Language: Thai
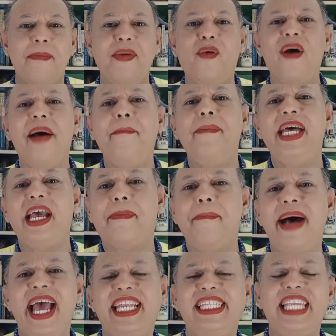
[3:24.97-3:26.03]
มีความเบิก
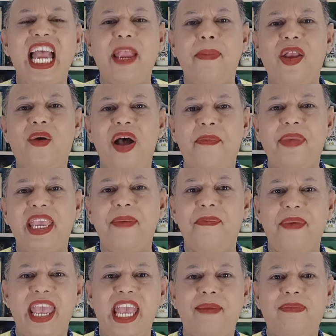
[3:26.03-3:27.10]
บานใจ มีความอิ่ม
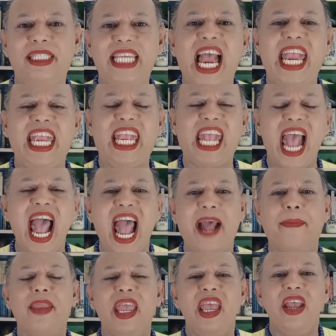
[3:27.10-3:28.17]
เอมใจค่ะ
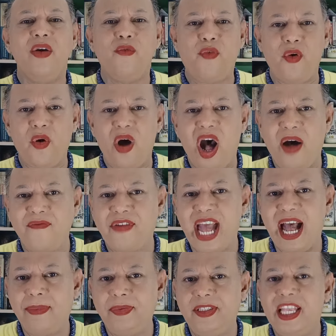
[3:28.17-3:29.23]
full of
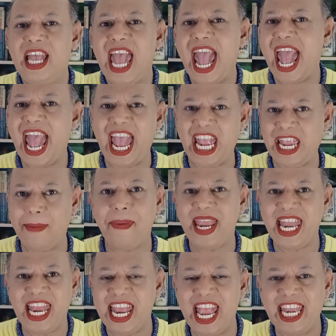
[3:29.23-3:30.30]
cups หายไป
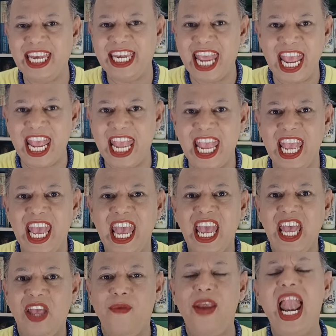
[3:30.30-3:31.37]
ในทันที
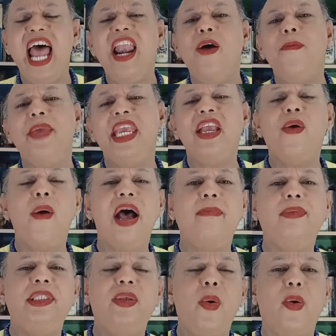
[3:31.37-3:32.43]
เวลาเรามีควา
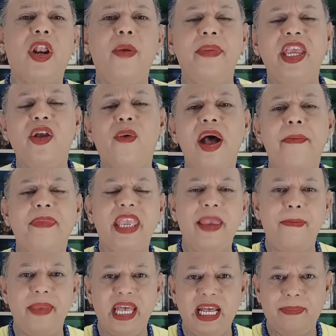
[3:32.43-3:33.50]
มสุข เรามีความ
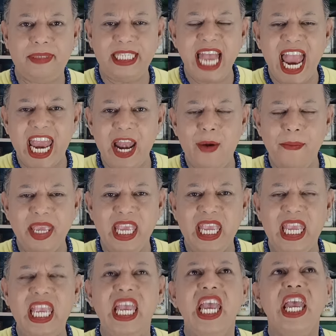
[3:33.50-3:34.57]
อิ่มเอิบใจเรามี
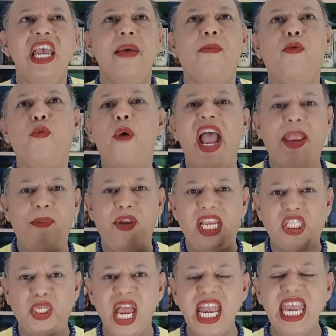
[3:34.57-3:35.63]
วเบร
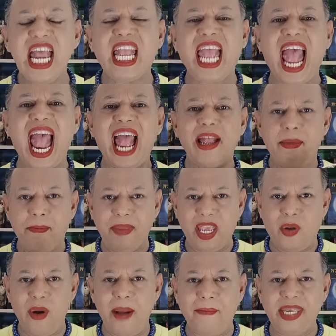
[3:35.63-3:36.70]
ชันนะคะมี
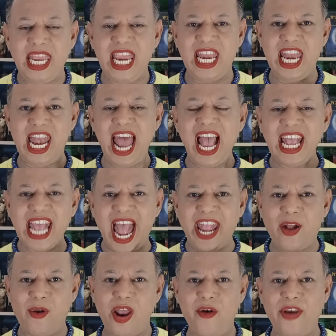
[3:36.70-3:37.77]
ความถี่ในร่างกาย
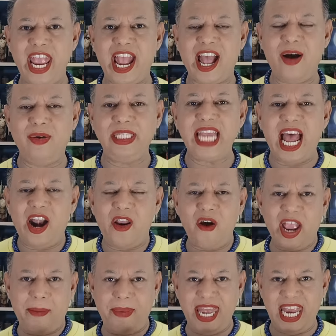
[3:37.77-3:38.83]
ของเราเนี่ยเขาจะล
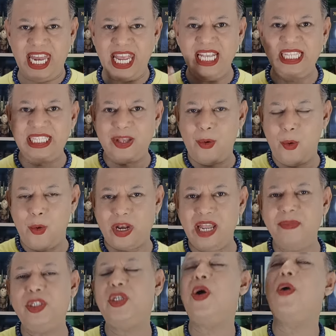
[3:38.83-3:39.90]
อยไปในที่สูงท่านผู้